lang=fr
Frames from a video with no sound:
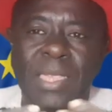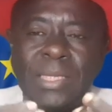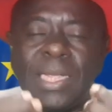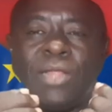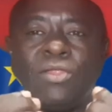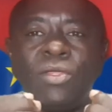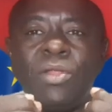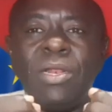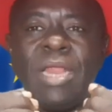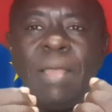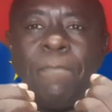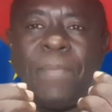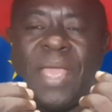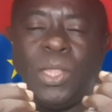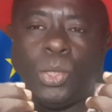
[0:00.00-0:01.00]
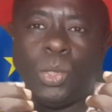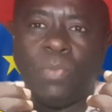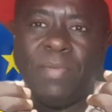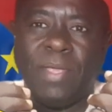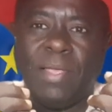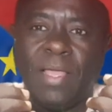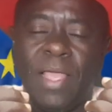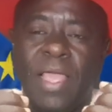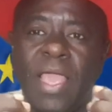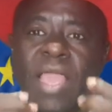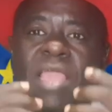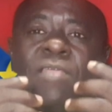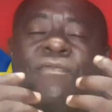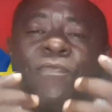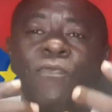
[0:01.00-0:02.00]
C'est en train de les perturber.
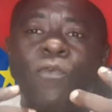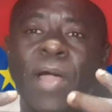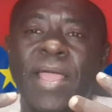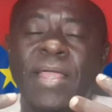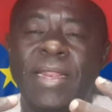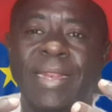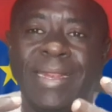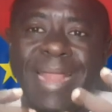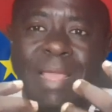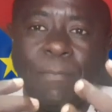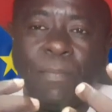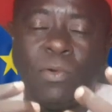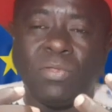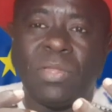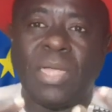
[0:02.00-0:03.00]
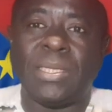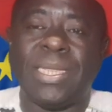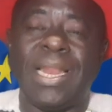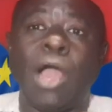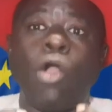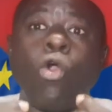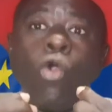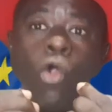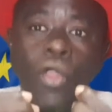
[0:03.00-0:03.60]
Et ils voient l'importance et la